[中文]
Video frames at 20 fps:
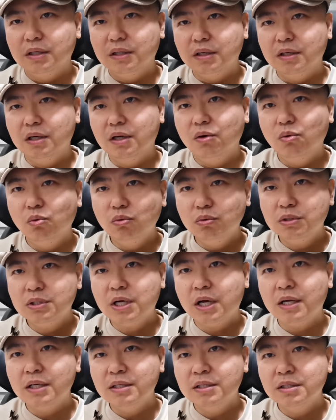俄乌
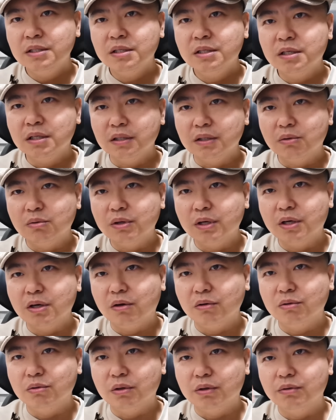战争可能会
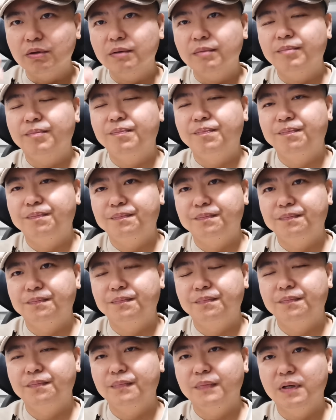告一段落，
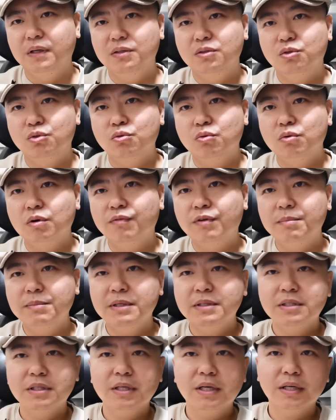啊，就中国方
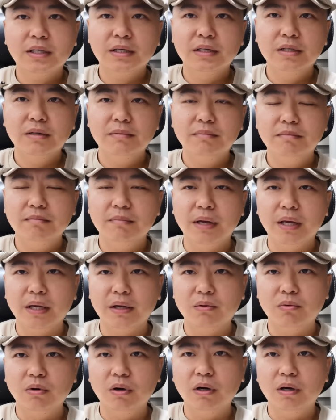面现在和美
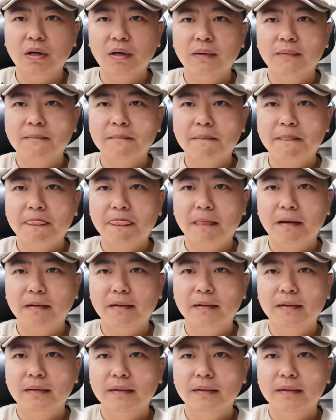国，啊，